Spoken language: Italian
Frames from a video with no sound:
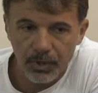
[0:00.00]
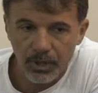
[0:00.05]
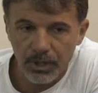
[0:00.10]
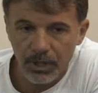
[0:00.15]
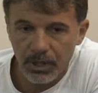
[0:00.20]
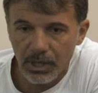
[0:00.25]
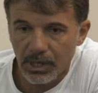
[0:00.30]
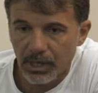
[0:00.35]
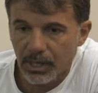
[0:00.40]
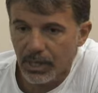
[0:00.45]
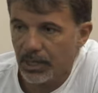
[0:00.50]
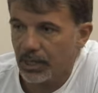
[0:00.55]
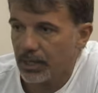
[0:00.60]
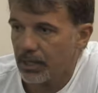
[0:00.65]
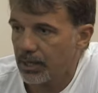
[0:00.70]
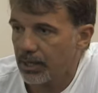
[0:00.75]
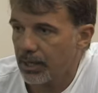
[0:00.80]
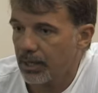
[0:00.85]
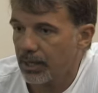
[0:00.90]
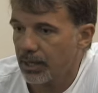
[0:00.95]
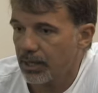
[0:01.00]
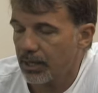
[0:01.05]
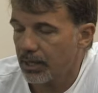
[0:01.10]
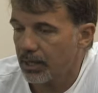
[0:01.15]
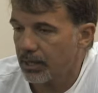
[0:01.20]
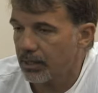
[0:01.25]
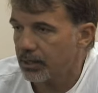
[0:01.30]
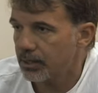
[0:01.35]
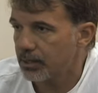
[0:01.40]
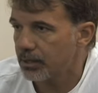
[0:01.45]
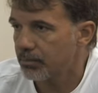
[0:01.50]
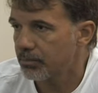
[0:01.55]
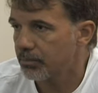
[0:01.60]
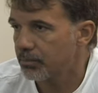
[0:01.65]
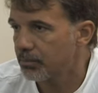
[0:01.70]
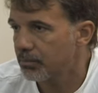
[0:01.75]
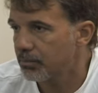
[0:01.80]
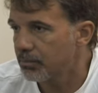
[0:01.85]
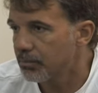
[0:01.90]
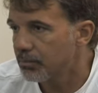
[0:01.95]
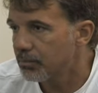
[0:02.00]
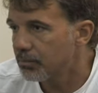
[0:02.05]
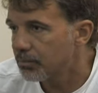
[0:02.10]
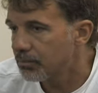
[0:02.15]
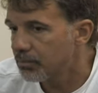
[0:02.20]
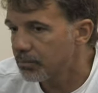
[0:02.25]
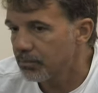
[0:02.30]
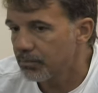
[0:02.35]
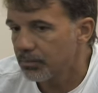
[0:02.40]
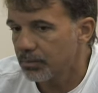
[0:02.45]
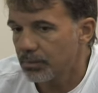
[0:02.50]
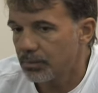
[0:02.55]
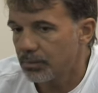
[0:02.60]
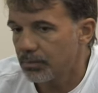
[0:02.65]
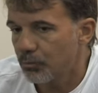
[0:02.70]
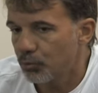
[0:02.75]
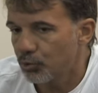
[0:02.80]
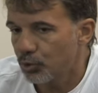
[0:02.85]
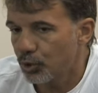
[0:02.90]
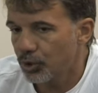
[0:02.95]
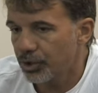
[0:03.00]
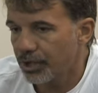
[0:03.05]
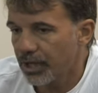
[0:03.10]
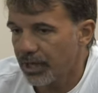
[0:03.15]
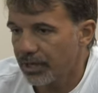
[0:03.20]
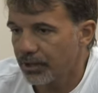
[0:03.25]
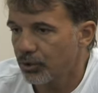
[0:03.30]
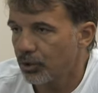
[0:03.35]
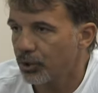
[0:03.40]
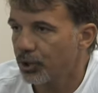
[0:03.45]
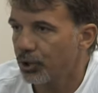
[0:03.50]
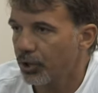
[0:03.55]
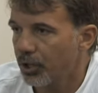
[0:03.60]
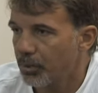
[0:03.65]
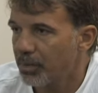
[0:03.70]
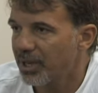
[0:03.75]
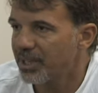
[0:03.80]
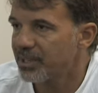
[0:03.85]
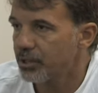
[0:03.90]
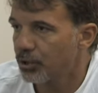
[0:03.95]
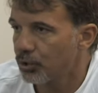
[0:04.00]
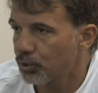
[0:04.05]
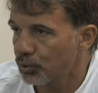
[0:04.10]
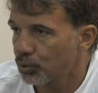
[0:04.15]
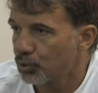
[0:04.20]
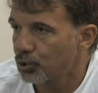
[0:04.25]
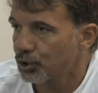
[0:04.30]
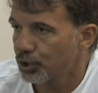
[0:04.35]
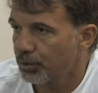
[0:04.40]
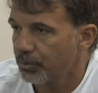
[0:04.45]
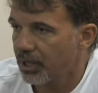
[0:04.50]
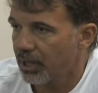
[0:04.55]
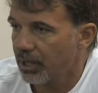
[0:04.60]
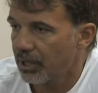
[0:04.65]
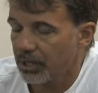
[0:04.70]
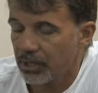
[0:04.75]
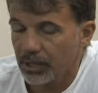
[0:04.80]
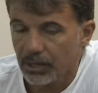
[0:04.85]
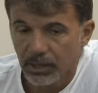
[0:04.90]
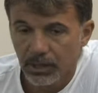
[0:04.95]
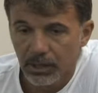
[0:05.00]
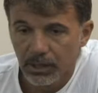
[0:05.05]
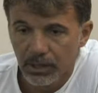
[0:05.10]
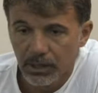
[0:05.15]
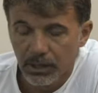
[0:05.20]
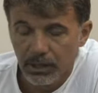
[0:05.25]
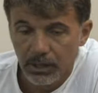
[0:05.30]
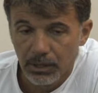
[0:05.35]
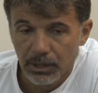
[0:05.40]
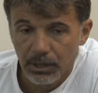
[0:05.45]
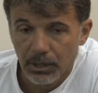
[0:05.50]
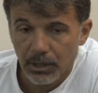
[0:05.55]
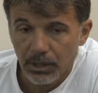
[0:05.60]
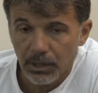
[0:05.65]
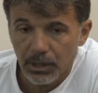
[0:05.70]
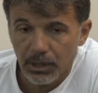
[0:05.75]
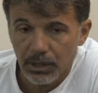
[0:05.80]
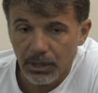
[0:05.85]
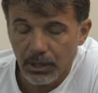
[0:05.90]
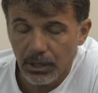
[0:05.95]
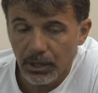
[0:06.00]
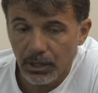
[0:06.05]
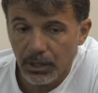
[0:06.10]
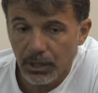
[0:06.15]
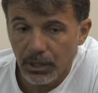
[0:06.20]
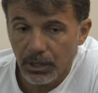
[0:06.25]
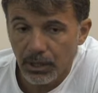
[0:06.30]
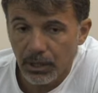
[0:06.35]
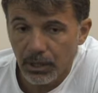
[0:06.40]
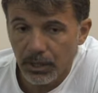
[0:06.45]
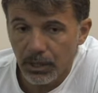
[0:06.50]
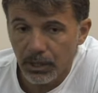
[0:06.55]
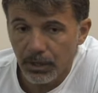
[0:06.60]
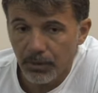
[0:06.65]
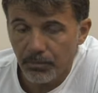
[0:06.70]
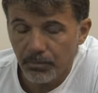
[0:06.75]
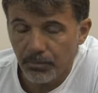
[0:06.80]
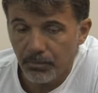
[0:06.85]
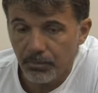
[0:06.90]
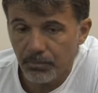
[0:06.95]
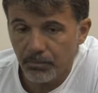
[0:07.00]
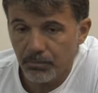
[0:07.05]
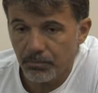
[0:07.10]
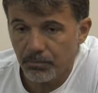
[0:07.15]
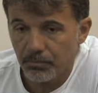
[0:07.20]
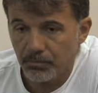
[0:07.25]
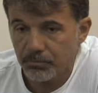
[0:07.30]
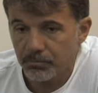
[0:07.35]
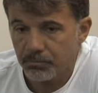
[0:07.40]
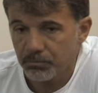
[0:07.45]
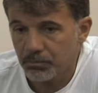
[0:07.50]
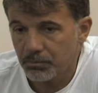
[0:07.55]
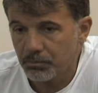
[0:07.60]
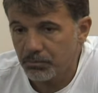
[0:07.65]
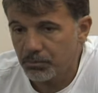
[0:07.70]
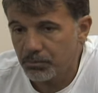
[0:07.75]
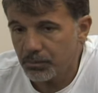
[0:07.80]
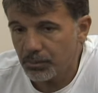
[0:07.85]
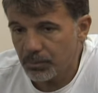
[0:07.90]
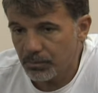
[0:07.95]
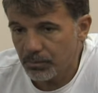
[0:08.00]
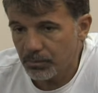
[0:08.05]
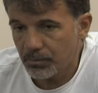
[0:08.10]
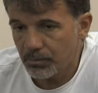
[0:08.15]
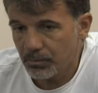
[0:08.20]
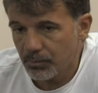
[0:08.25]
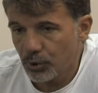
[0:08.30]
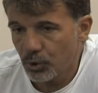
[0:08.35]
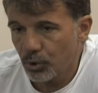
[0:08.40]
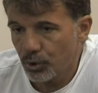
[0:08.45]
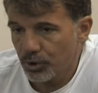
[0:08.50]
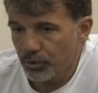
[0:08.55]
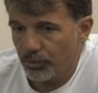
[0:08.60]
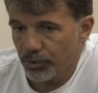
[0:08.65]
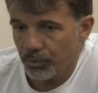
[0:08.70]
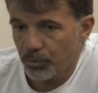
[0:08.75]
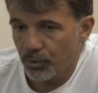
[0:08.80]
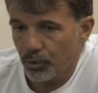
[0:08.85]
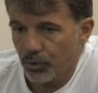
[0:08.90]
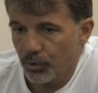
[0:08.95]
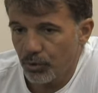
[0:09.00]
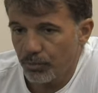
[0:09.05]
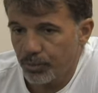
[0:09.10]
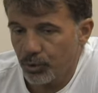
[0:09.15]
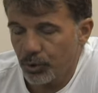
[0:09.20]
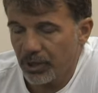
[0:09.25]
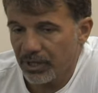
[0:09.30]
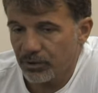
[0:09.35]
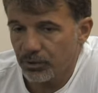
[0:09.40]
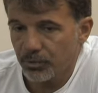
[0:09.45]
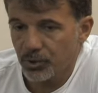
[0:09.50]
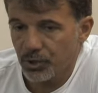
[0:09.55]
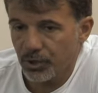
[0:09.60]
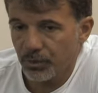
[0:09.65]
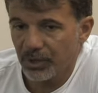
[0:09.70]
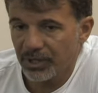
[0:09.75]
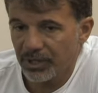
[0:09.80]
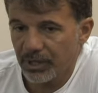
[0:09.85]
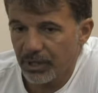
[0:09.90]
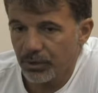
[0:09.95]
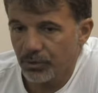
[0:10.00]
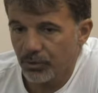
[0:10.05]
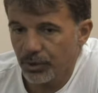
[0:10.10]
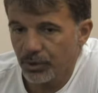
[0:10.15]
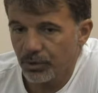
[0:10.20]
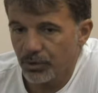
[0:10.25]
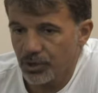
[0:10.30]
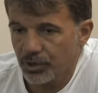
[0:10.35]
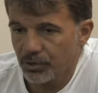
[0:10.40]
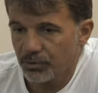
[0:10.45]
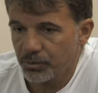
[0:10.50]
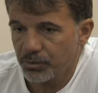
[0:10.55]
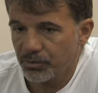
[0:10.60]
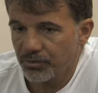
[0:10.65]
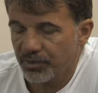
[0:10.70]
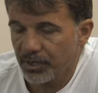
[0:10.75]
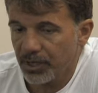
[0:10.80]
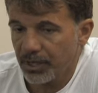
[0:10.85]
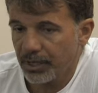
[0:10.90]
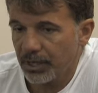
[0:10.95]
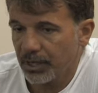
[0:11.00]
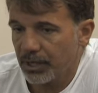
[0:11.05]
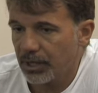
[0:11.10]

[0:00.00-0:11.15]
e, ha, e, ha, un organico che oramai si conosce bene. Eh, noi dovremmo, più che altro bisogna guardare noi cosa dobbiamo fare,